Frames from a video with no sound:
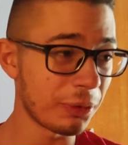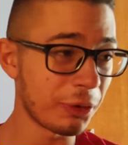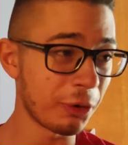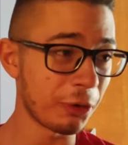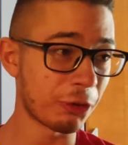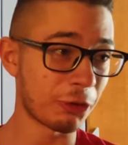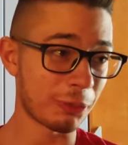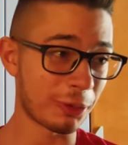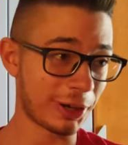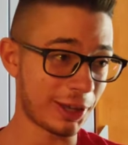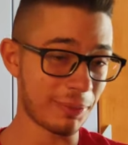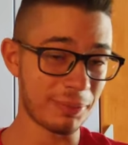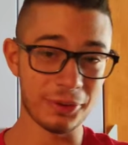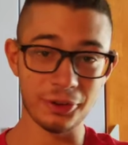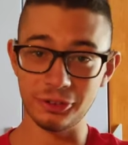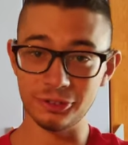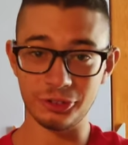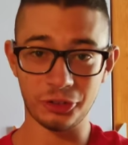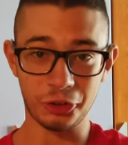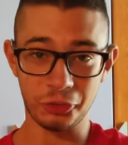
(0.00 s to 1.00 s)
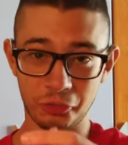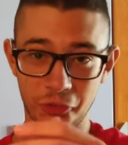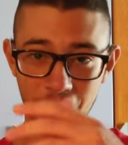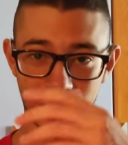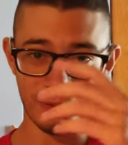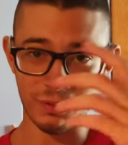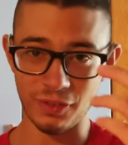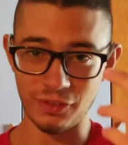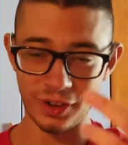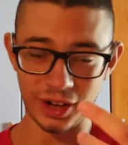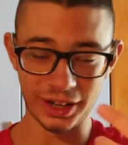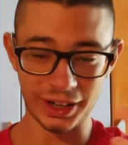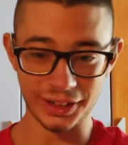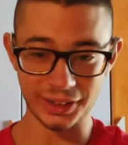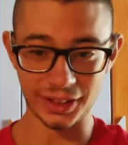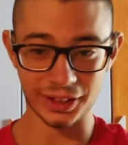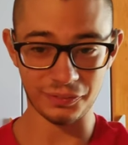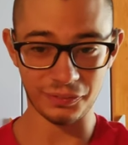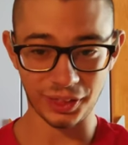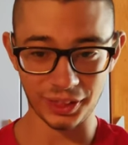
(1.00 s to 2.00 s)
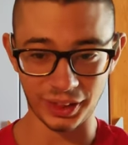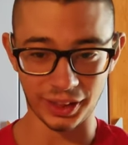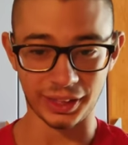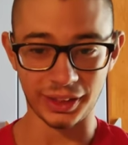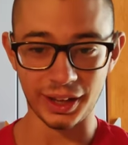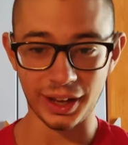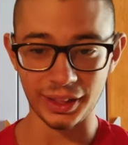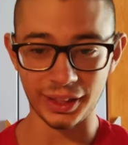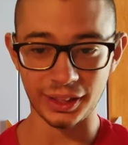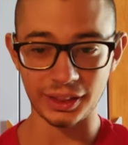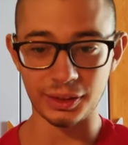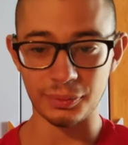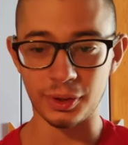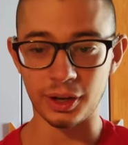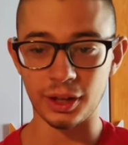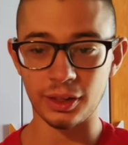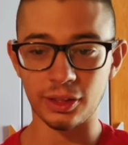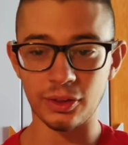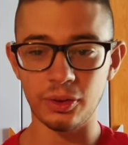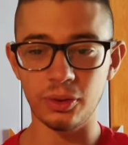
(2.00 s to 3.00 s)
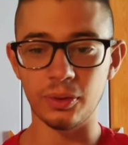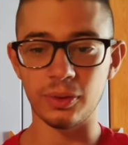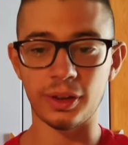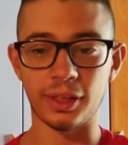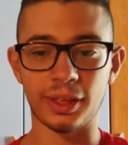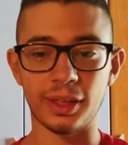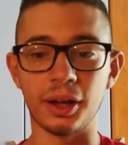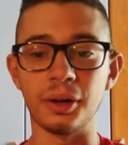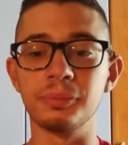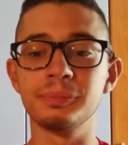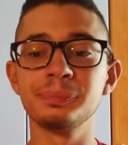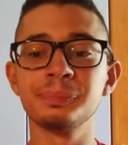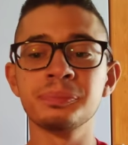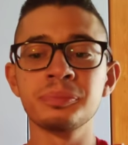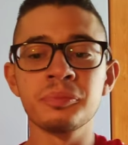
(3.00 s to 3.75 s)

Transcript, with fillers: Binotto perché Binotto non voleva fare l'intervista a Sky settimana scorsa.